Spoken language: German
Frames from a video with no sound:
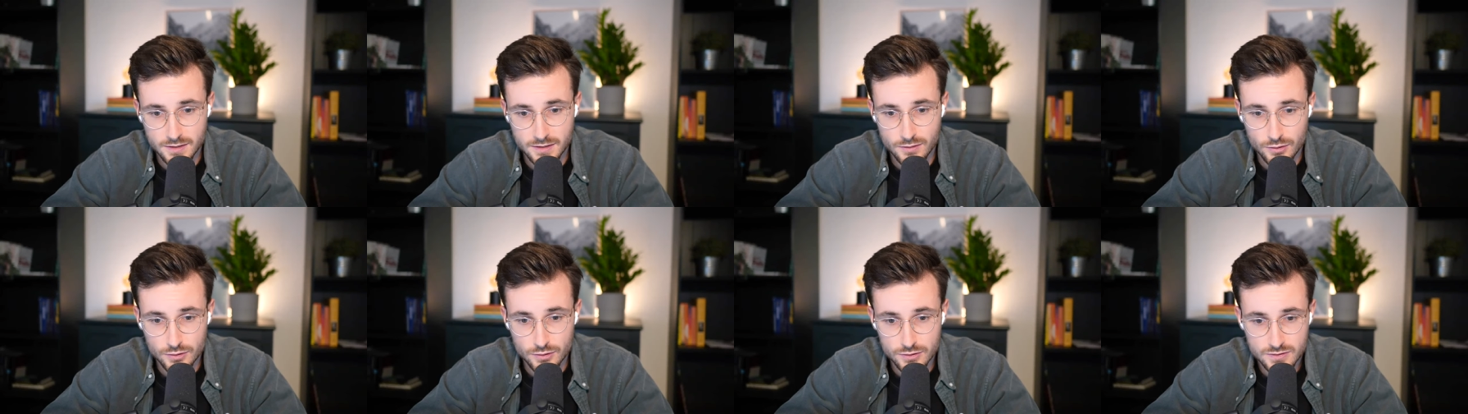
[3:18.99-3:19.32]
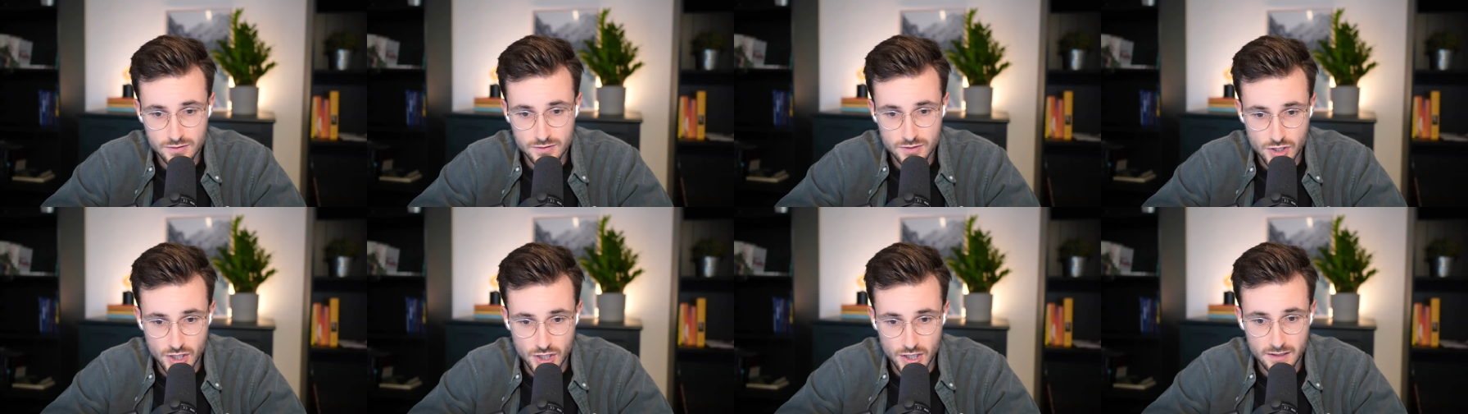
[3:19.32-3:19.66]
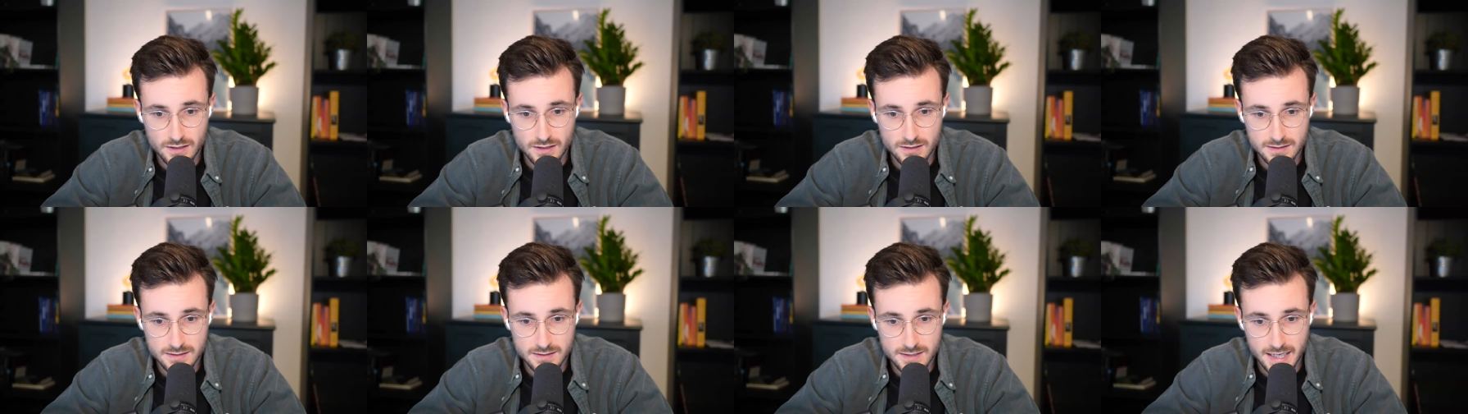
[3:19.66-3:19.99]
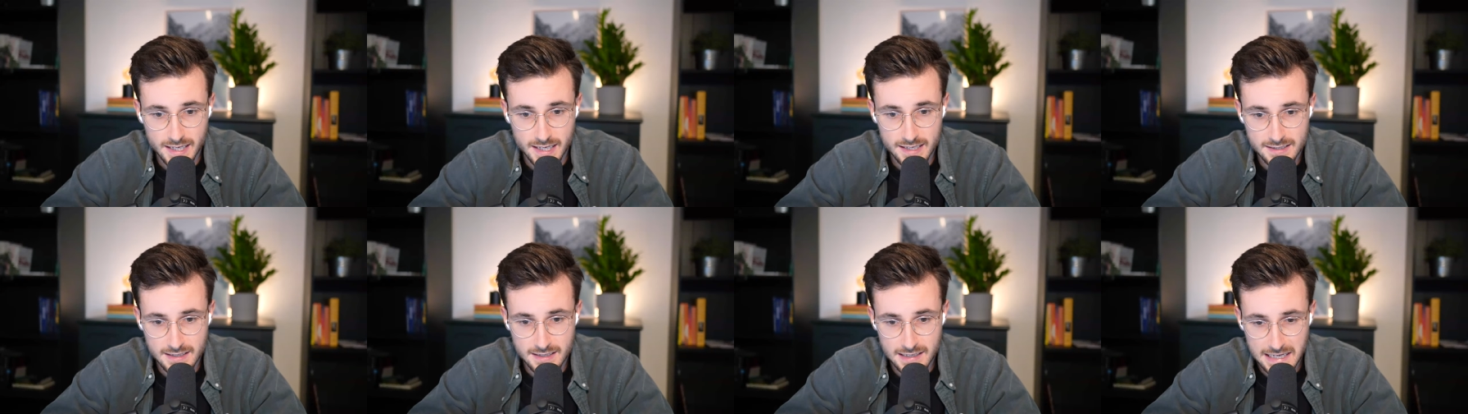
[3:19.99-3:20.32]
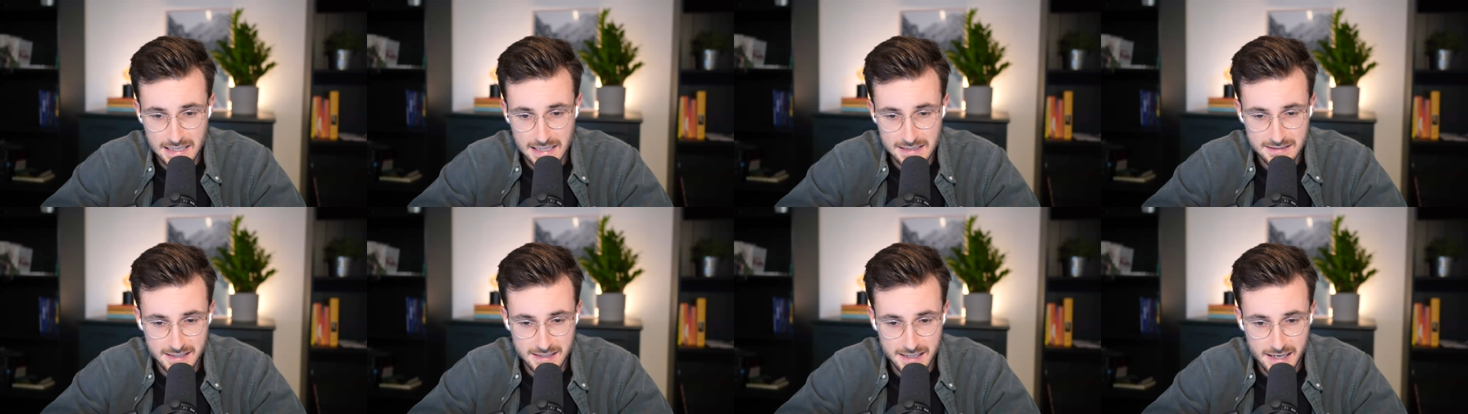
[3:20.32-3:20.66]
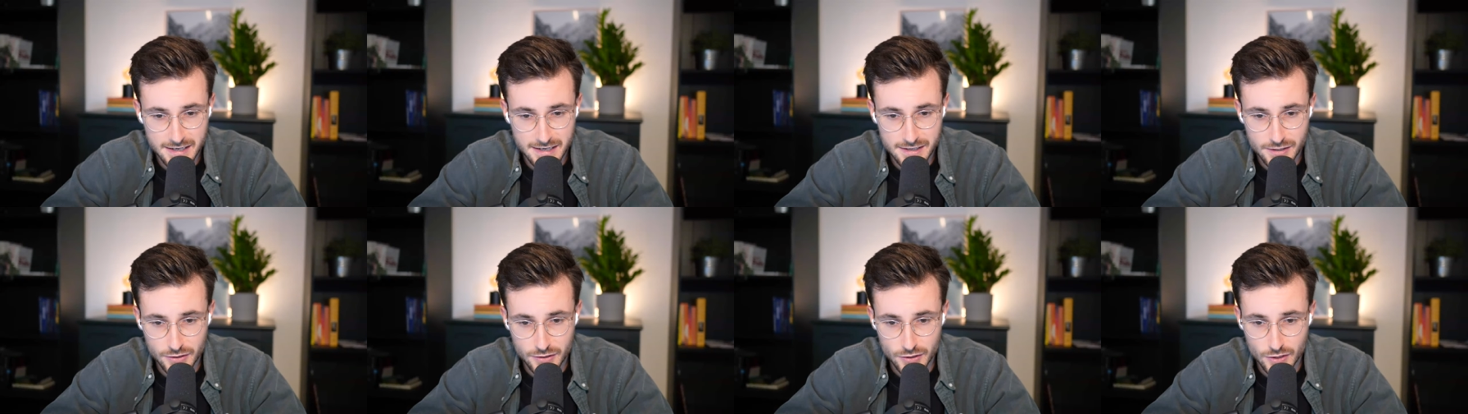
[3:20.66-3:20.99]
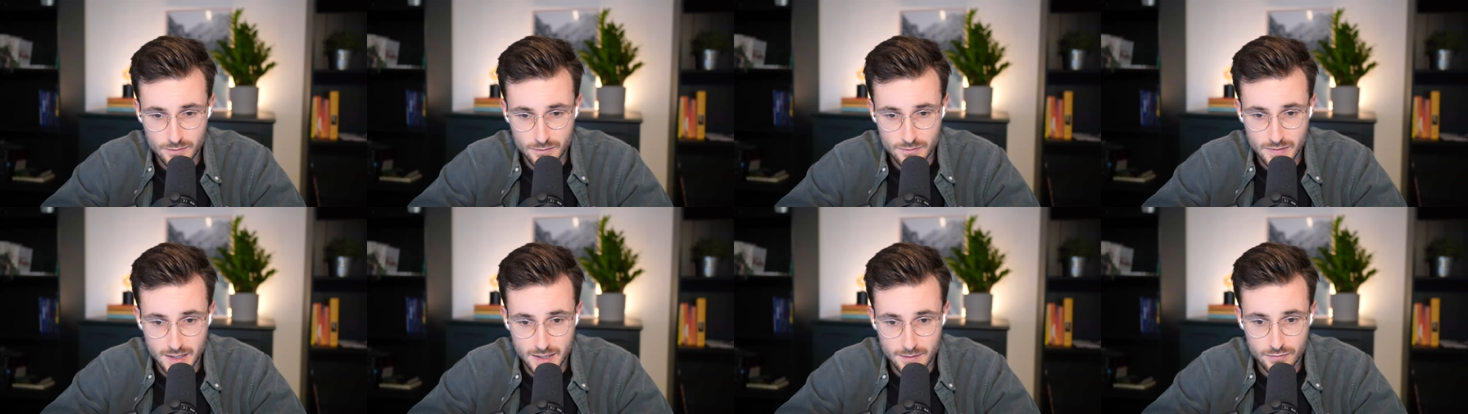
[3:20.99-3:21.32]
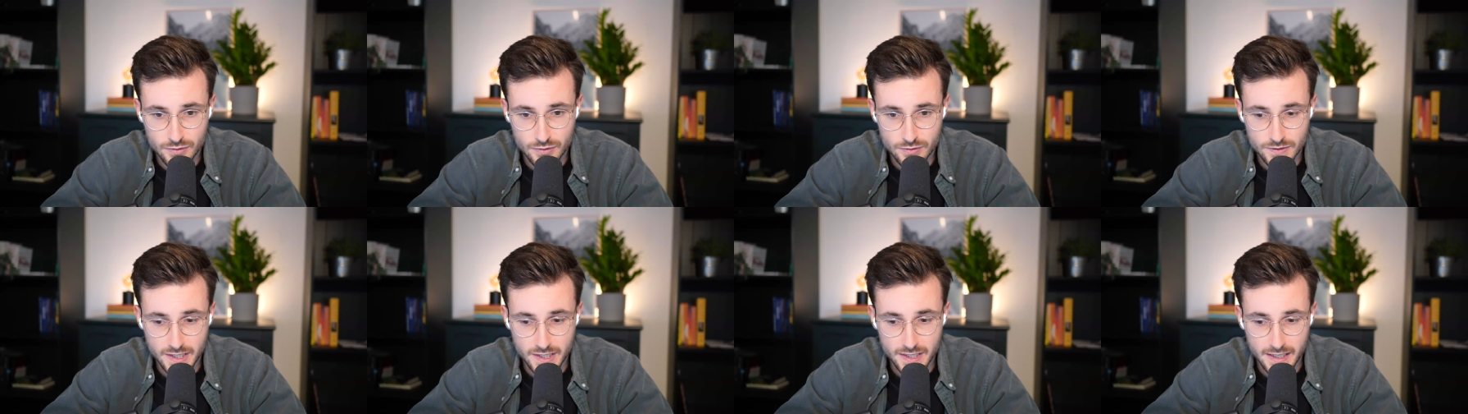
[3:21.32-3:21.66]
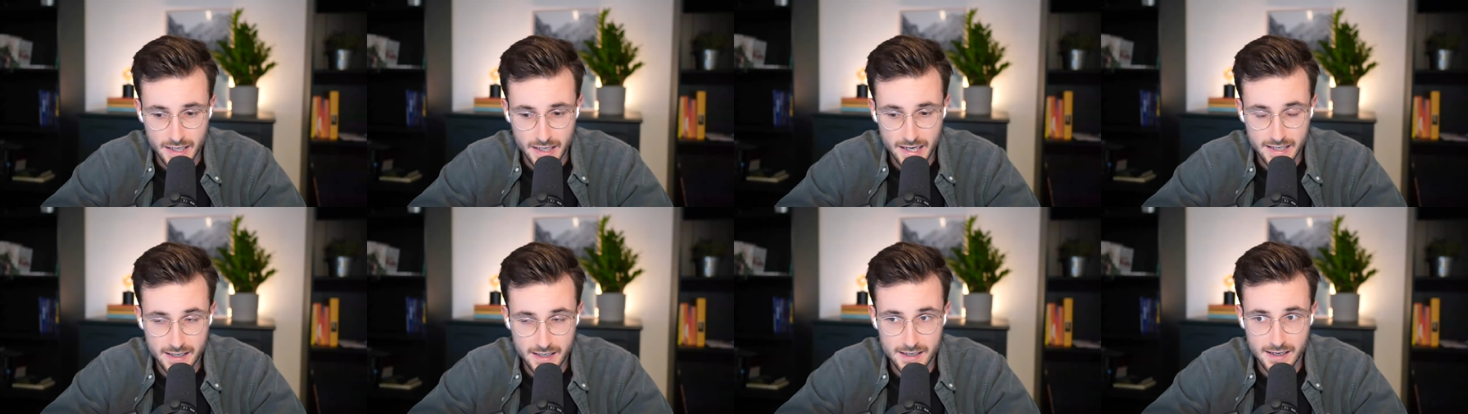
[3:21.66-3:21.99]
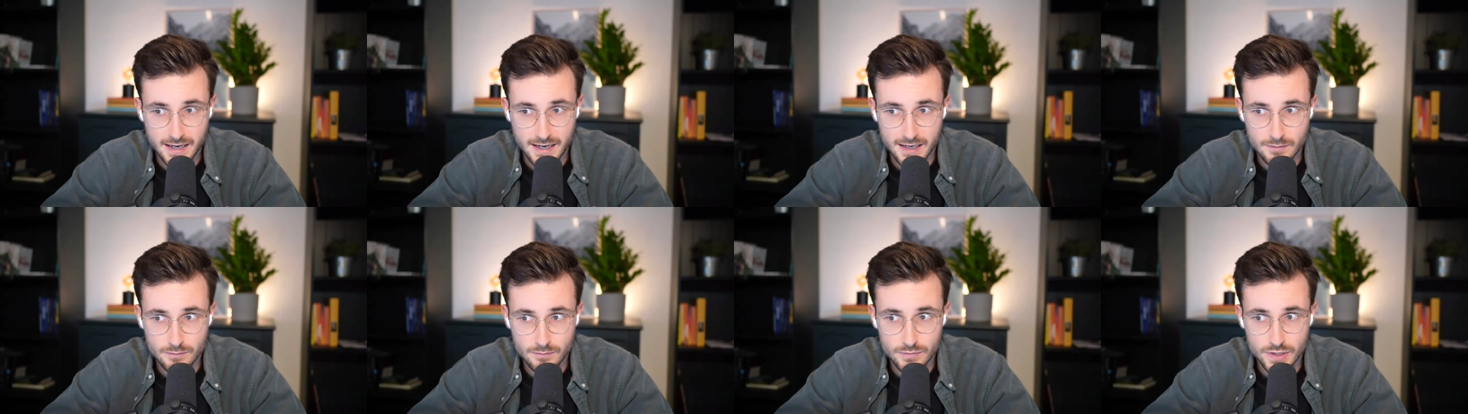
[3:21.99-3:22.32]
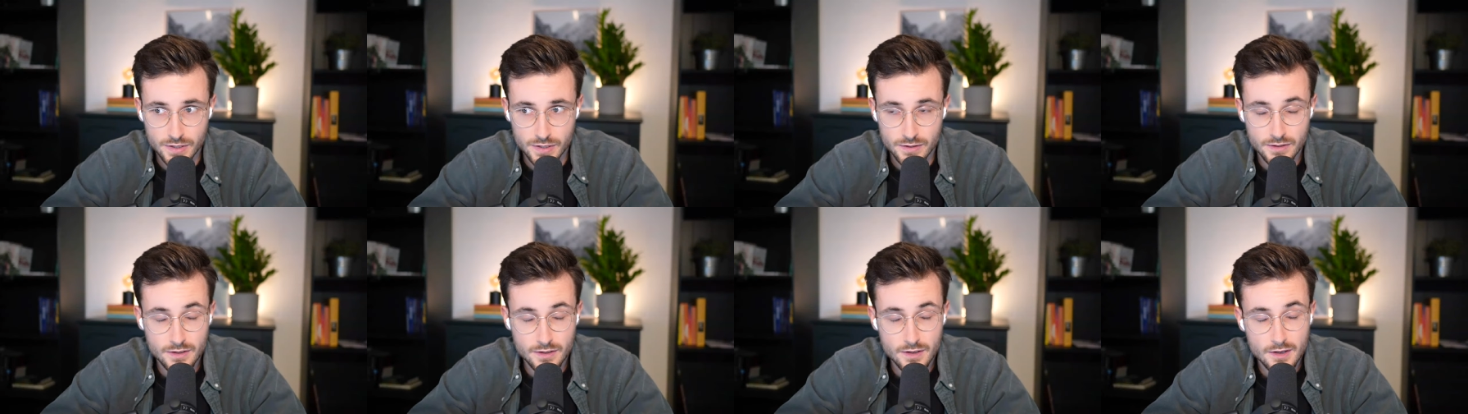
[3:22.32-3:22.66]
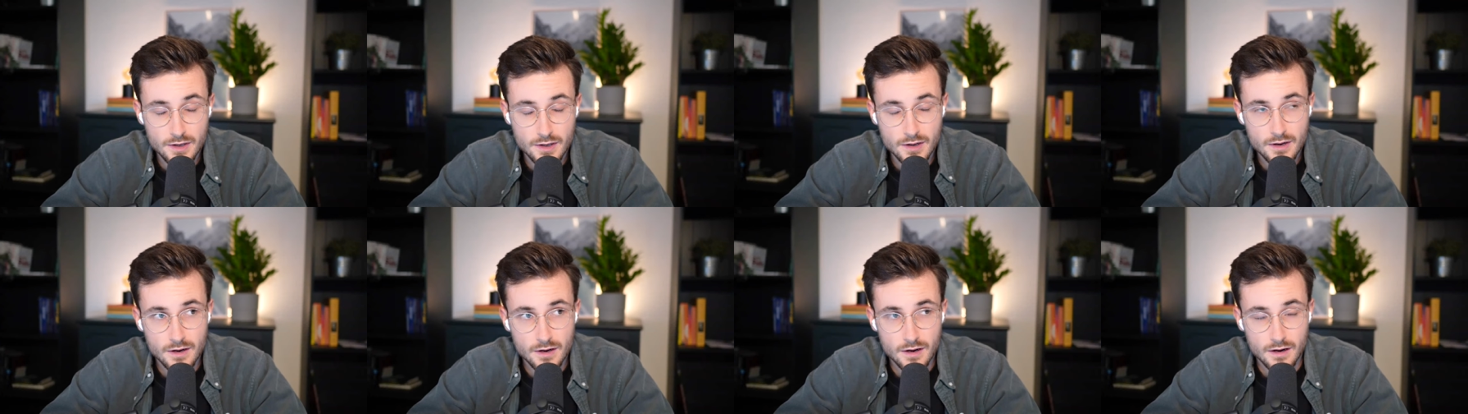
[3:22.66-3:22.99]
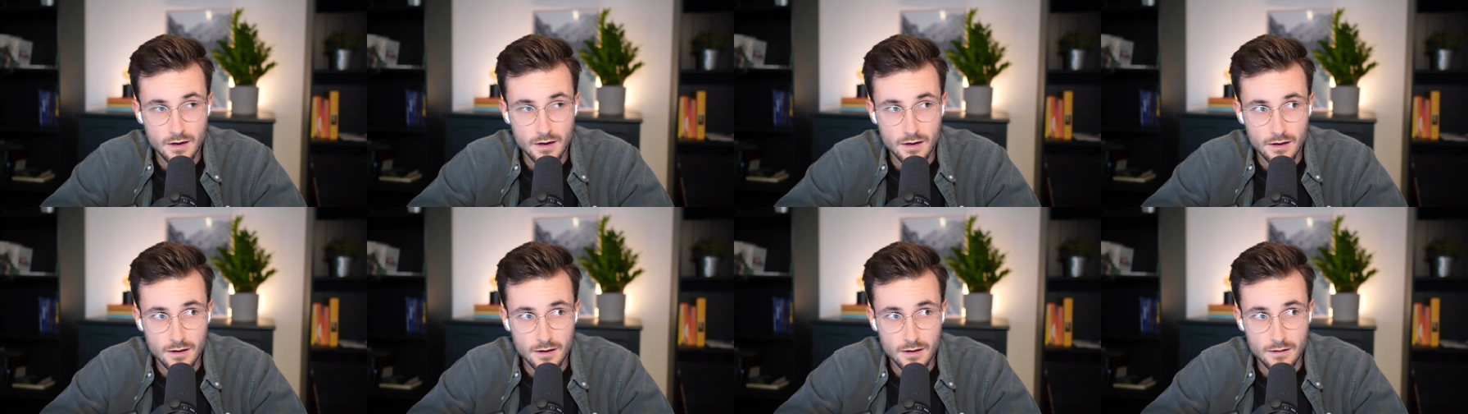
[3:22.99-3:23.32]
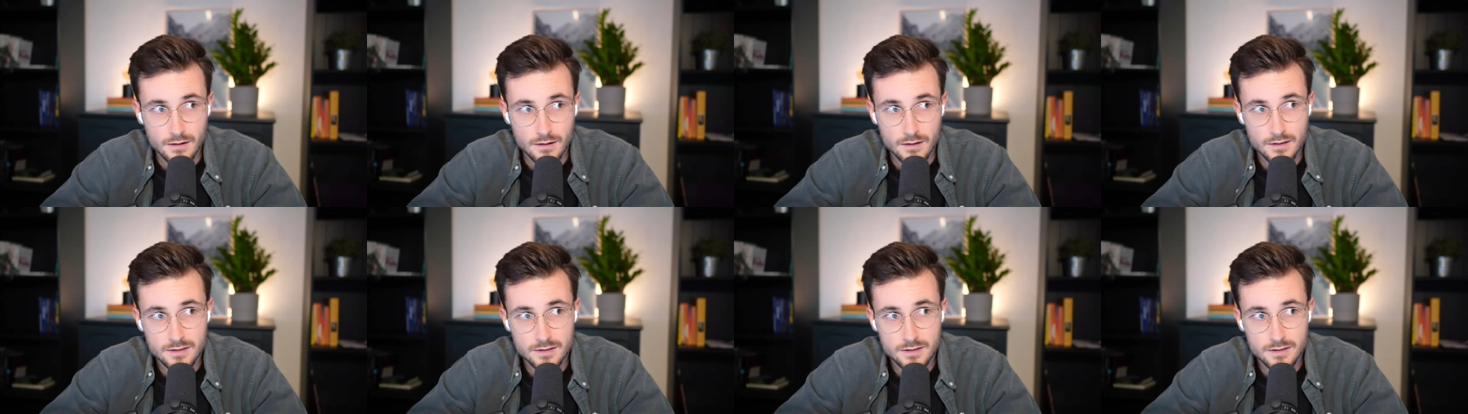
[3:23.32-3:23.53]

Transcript: die großen Schinken, die alten Klassiker genommen habe und dann reingegangen bin. Äh,